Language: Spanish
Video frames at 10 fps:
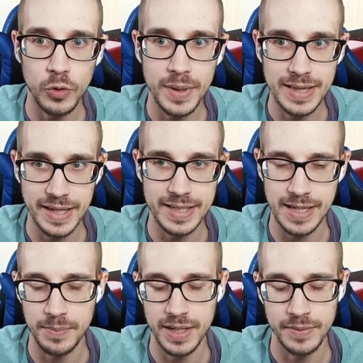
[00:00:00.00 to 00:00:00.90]
me interesa
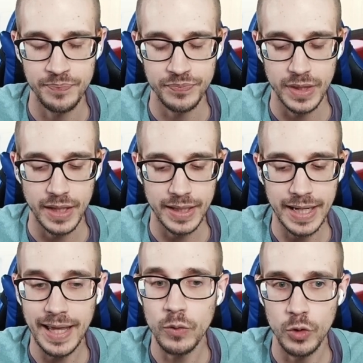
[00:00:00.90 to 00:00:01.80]
a mí que
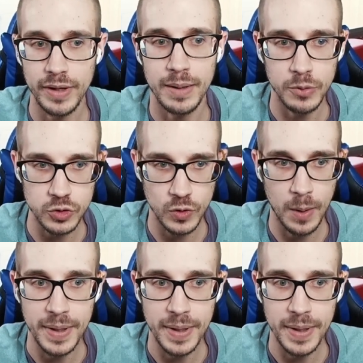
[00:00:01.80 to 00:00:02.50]
cada uno vaya por su lado.